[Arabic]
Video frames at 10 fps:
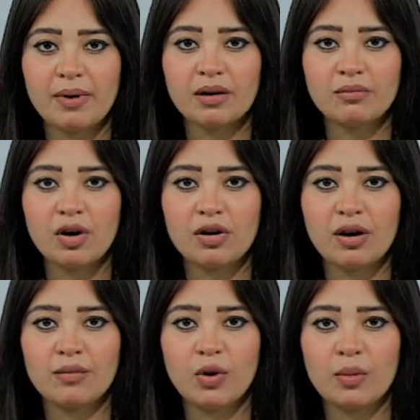
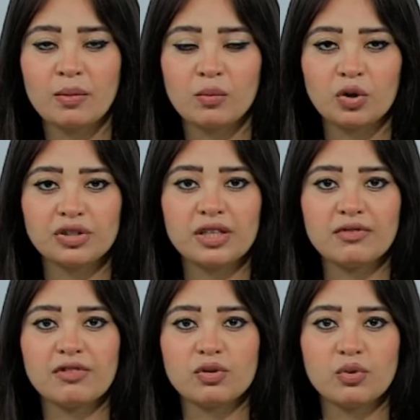المارة وأمام المواطنين
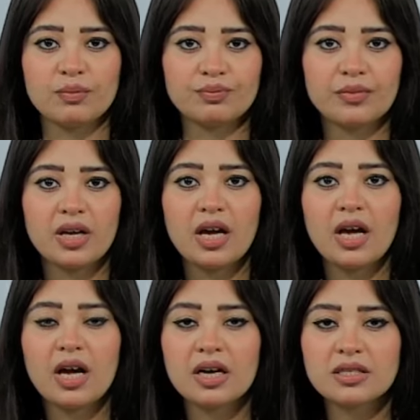في أسوان
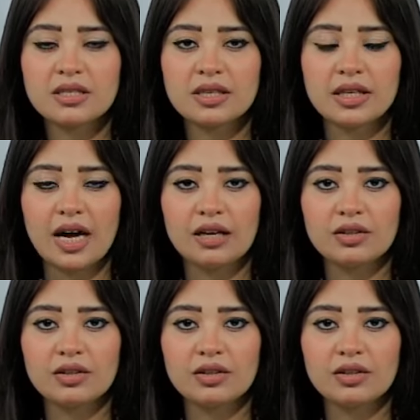خاصة على